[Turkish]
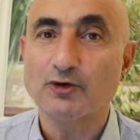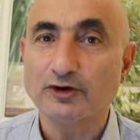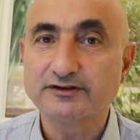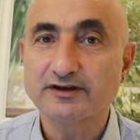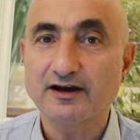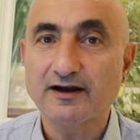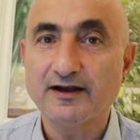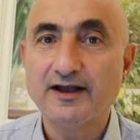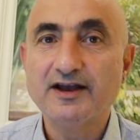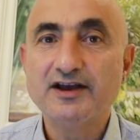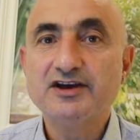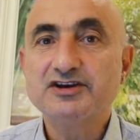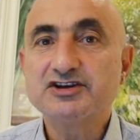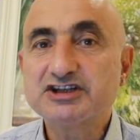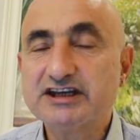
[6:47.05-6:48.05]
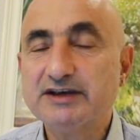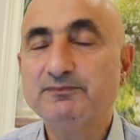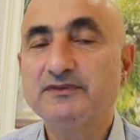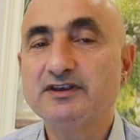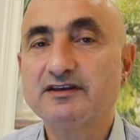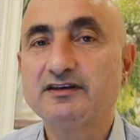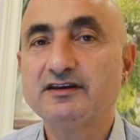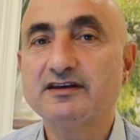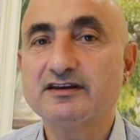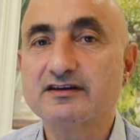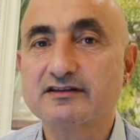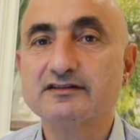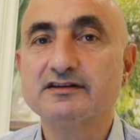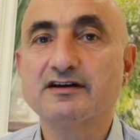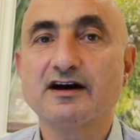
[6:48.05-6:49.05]
O da şimdiki
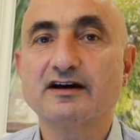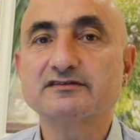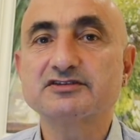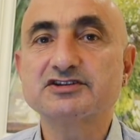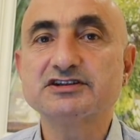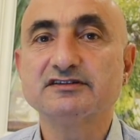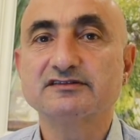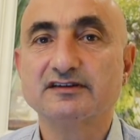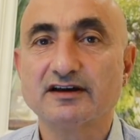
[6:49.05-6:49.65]
yıllık artışın